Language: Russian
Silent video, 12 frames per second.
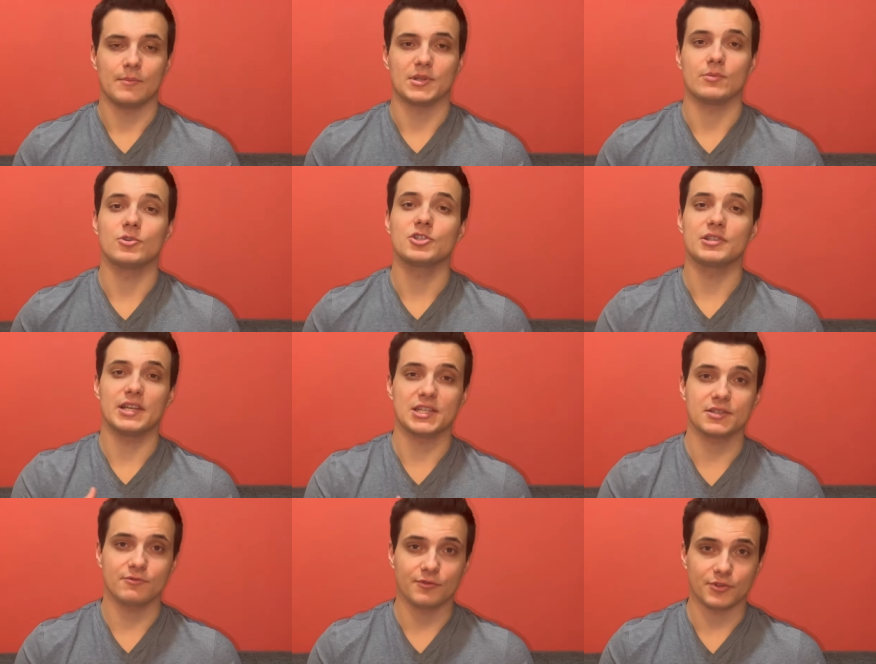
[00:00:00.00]
потому что я
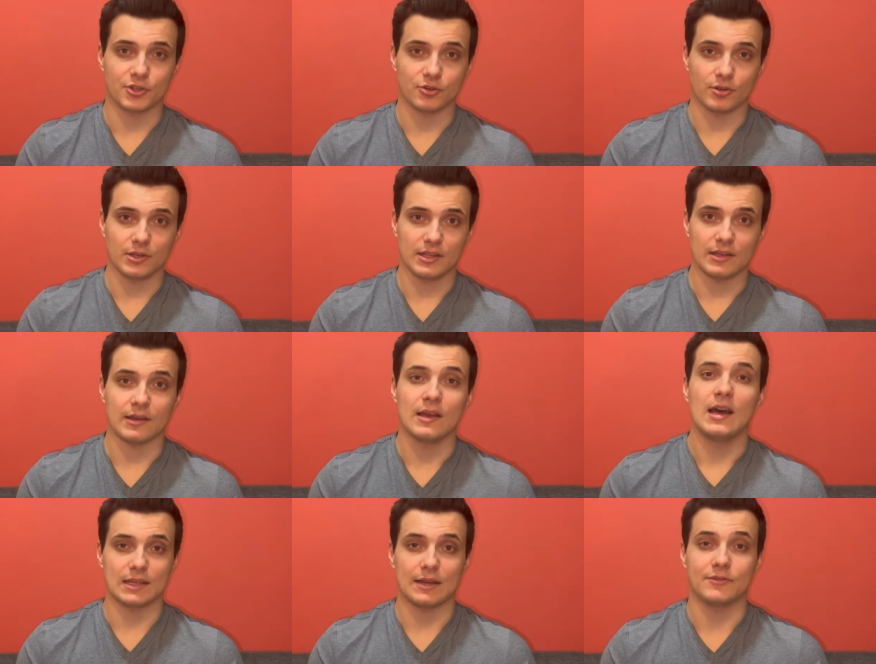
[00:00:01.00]
живу в Нью-Йорке,
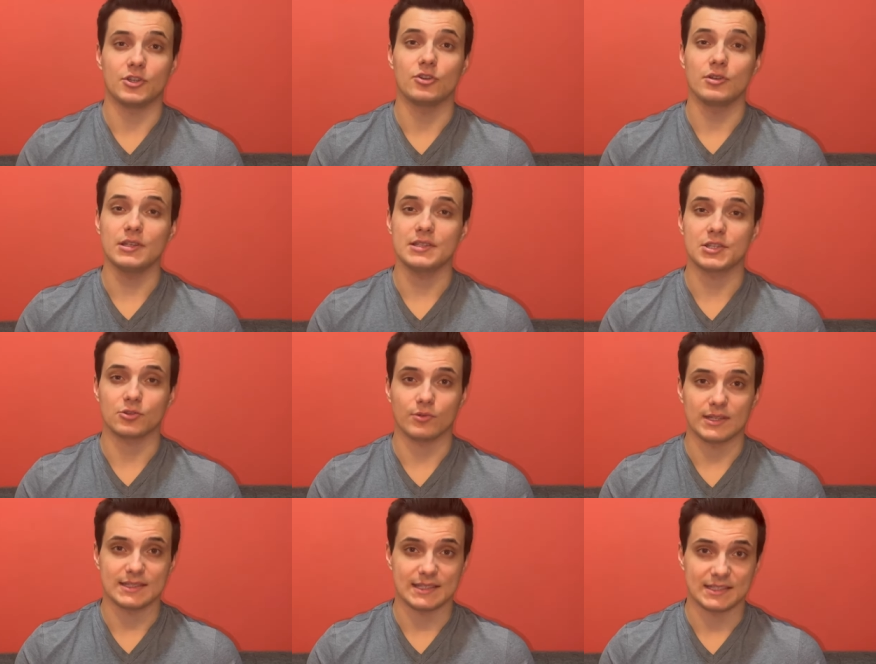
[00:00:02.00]
а в Нью-Йорке
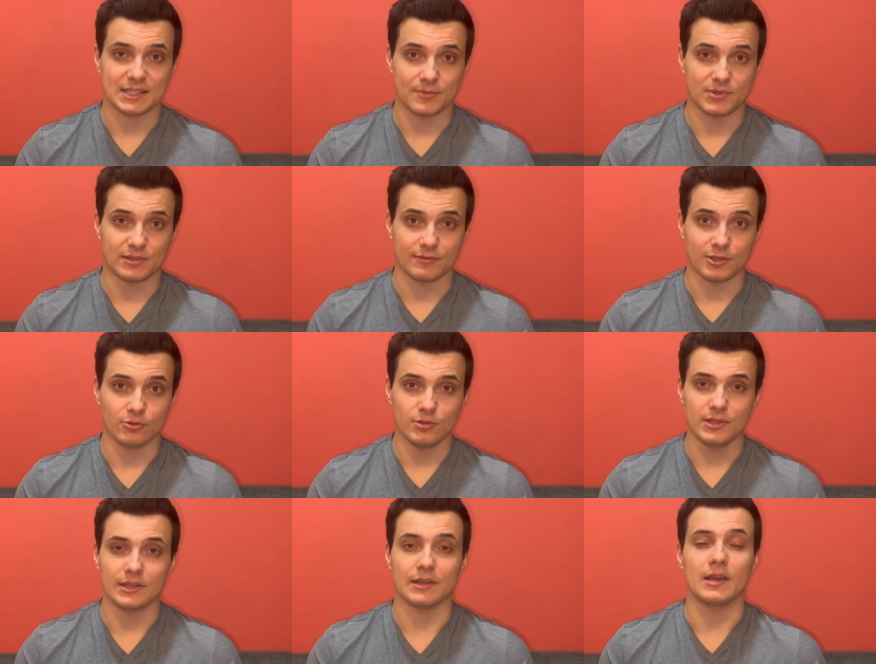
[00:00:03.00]
ситуация с
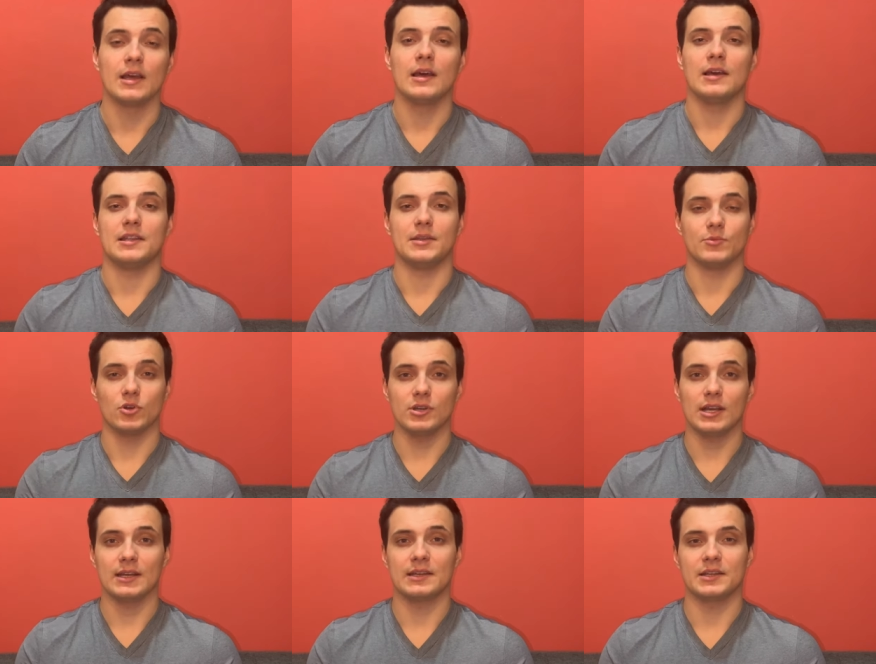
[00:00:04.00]
криптовалютой немного
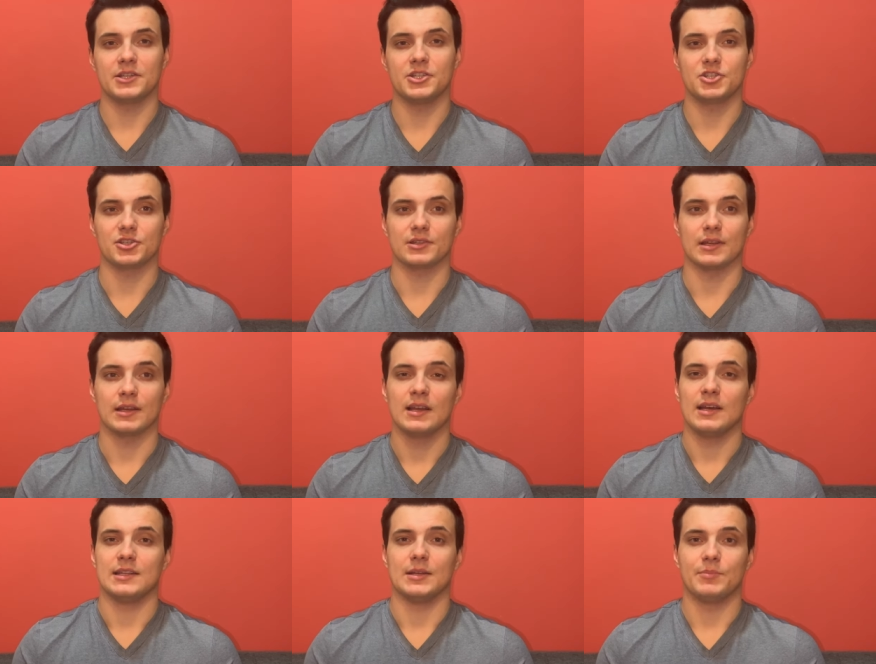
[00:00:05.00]
ограничена.
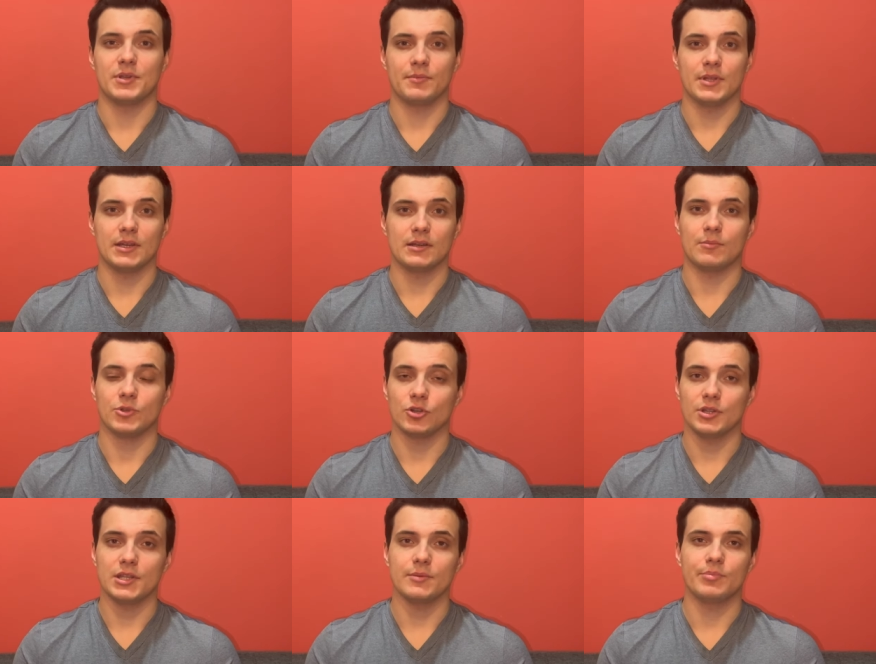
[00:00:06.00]
Например,
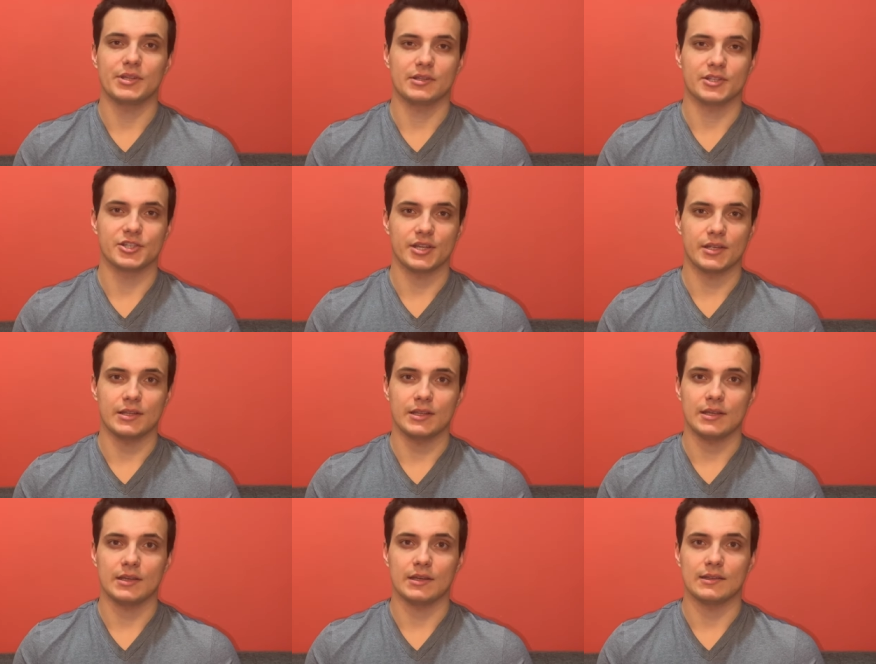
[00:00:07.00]
многие
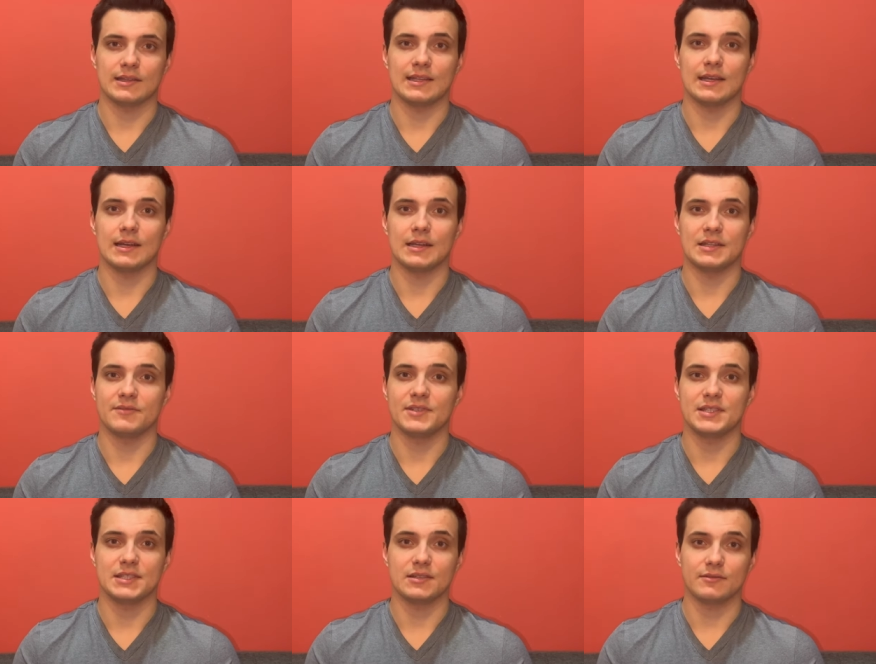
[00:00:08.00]
приложения для
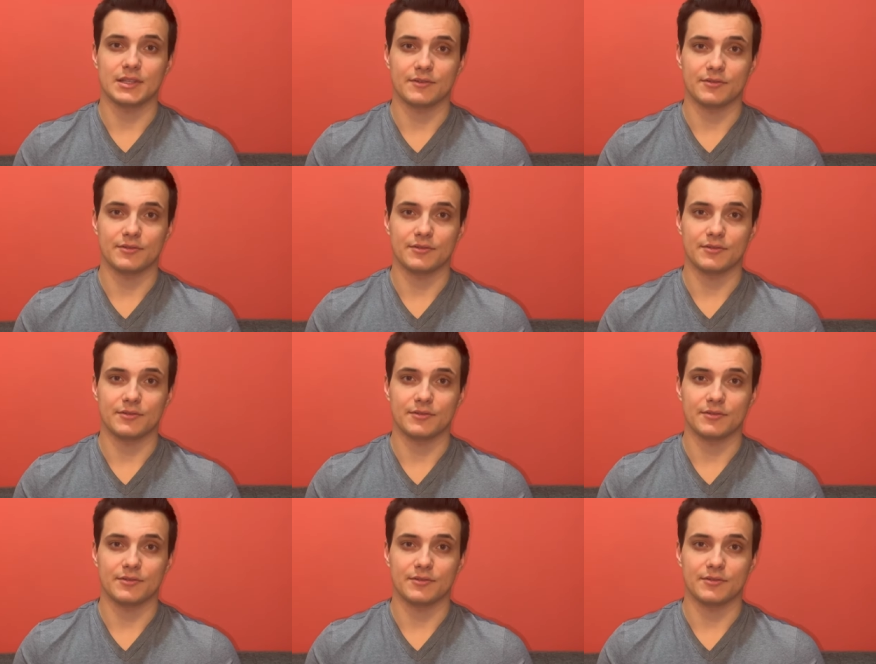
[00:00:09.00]
инвестирования